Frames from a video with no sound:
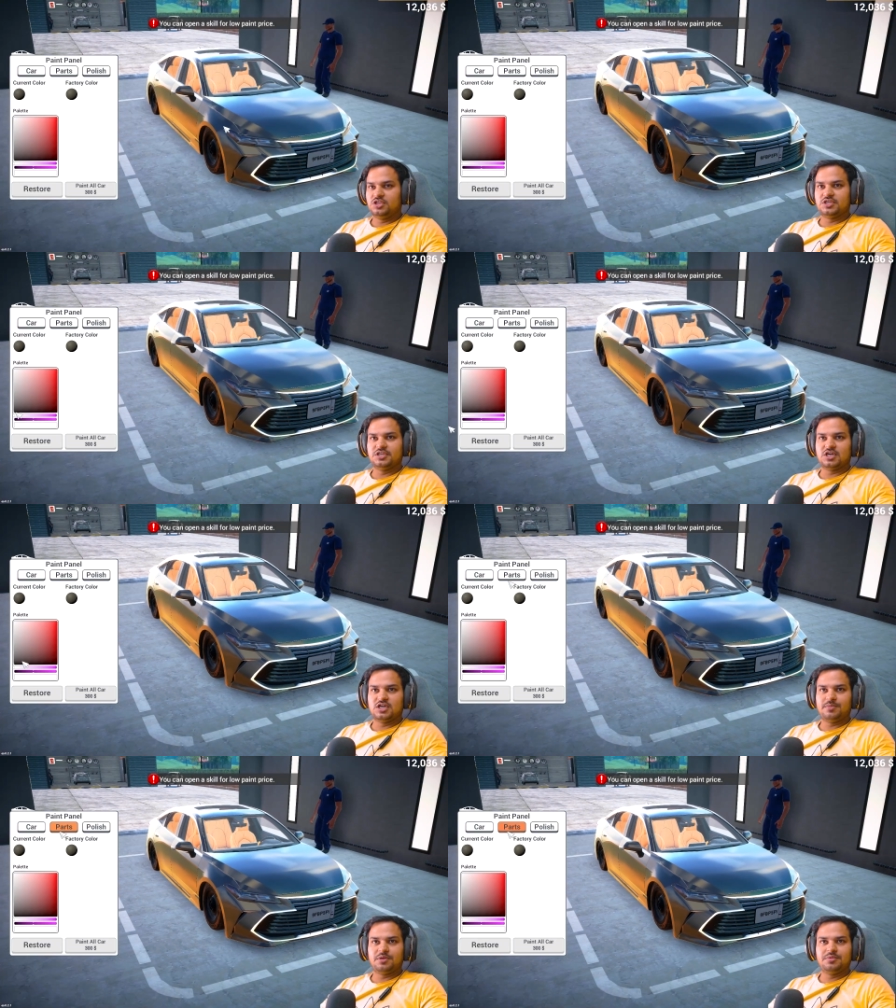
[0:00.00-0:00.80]
से
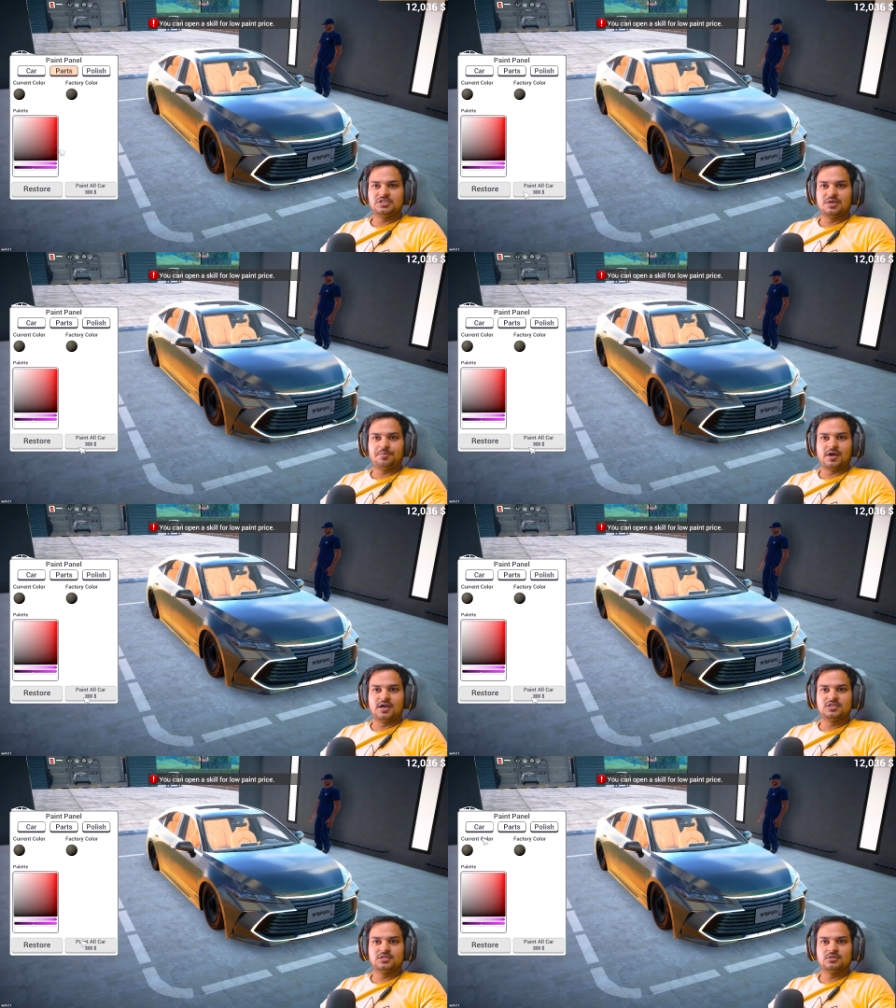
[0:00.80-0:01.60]
जहाँ पर भी इसके
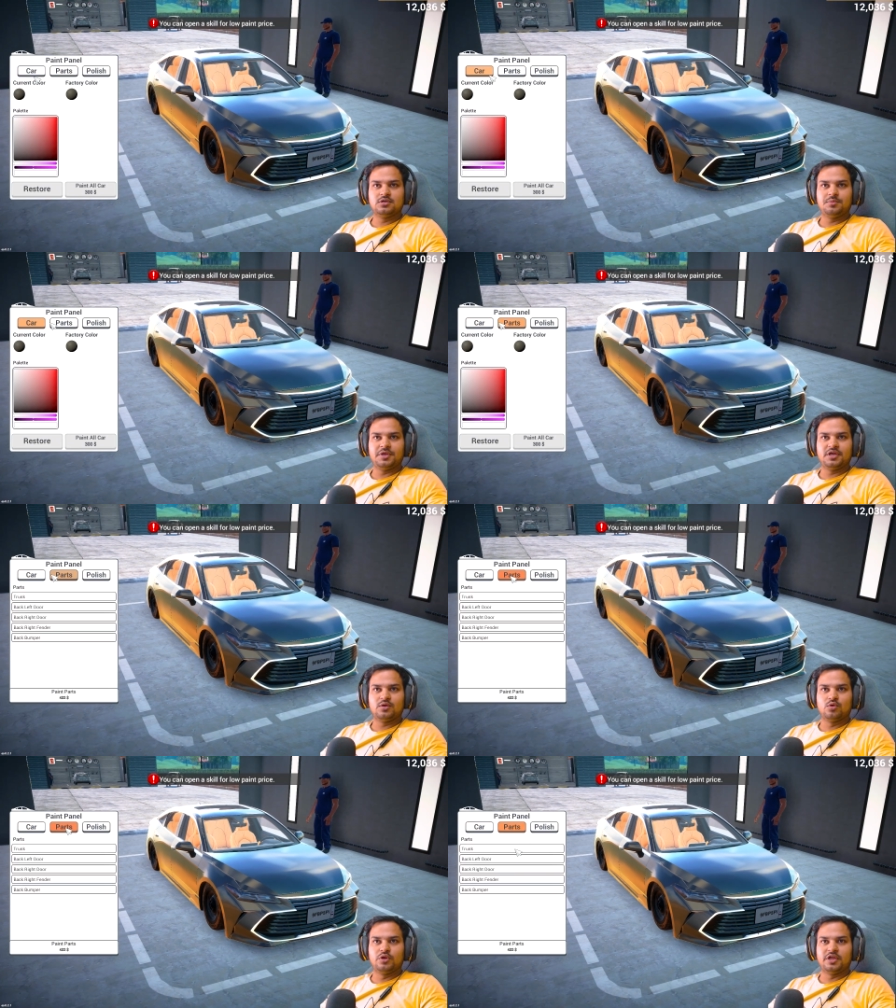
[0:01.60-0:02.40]
पार्ट्स रिपेयर
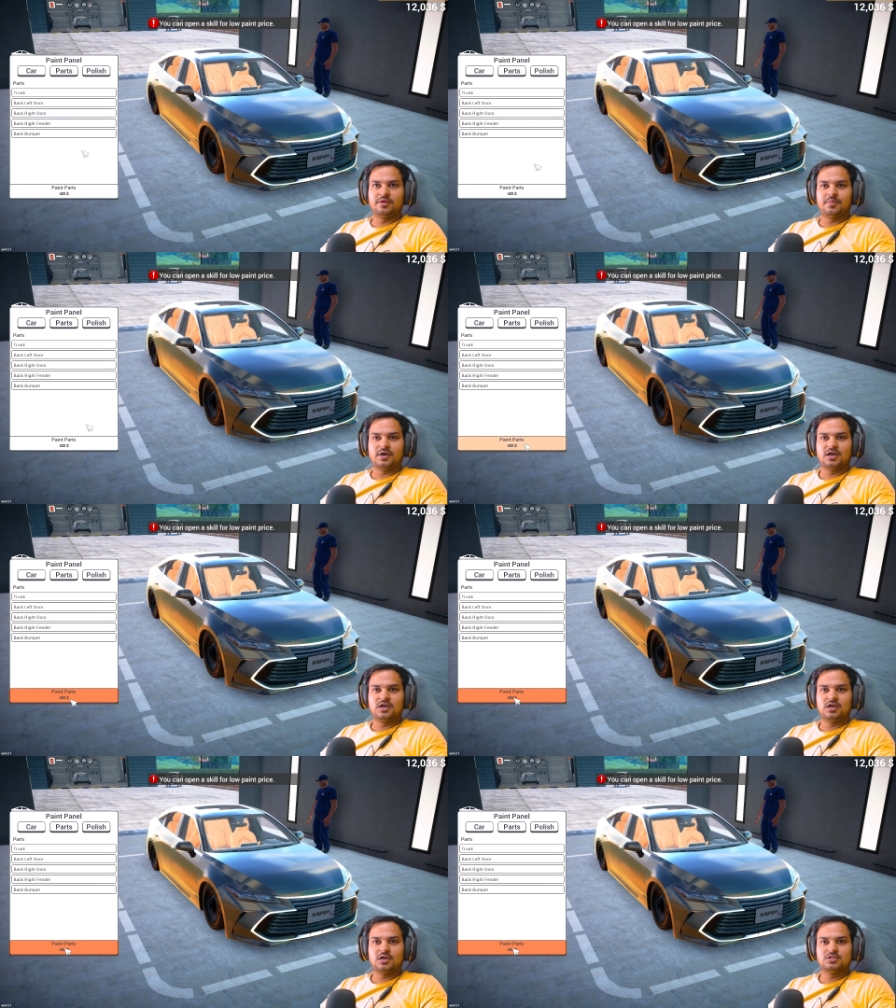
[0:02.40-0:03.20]
होने हैं
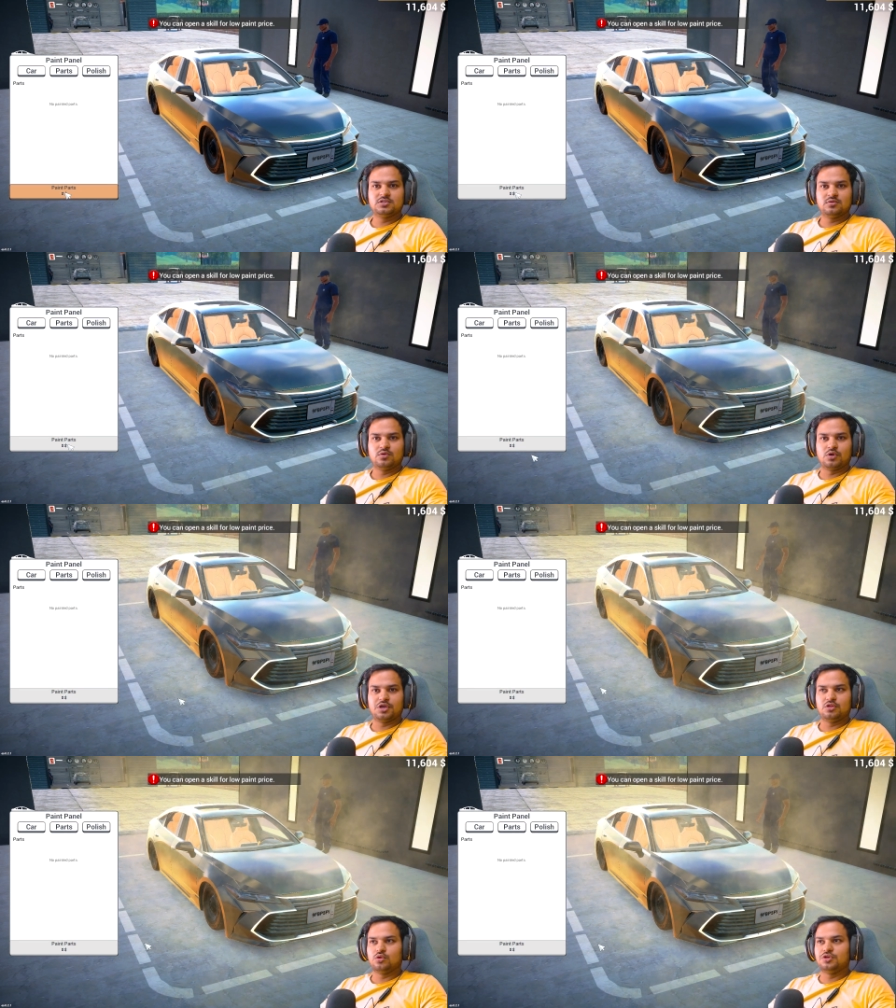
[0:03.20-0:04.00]
पार्ट्स
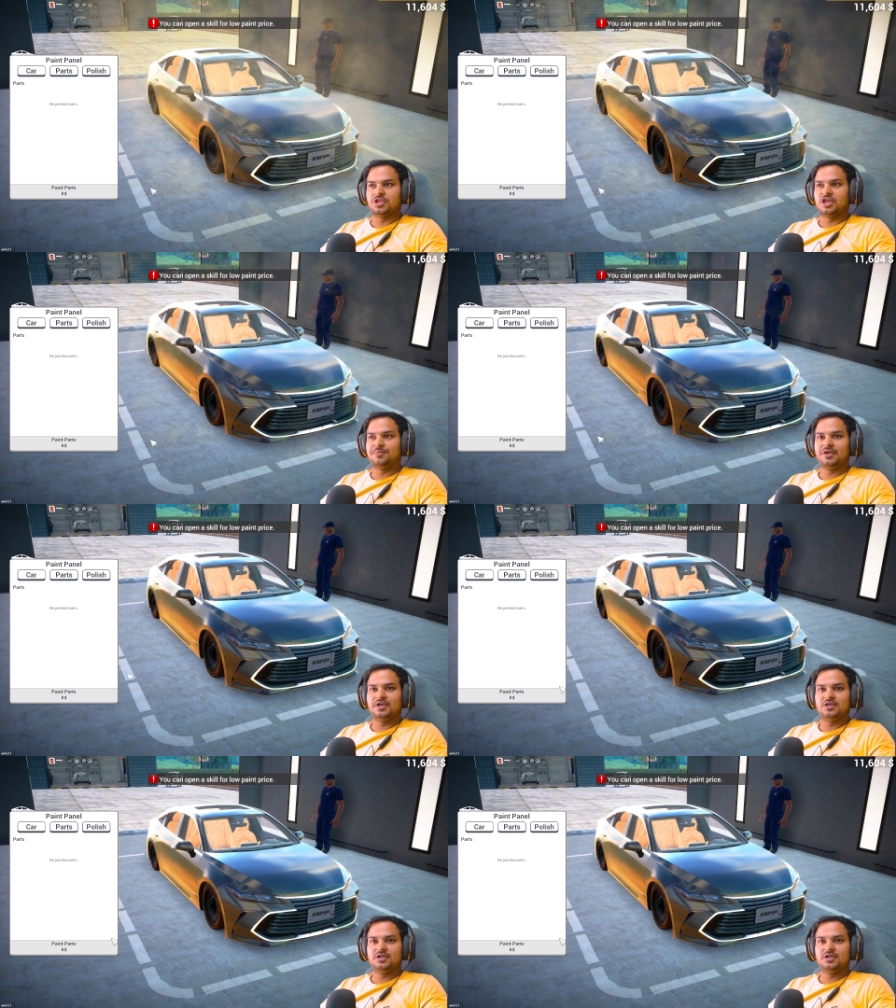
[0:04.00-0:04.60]
ओके तो इतने में ही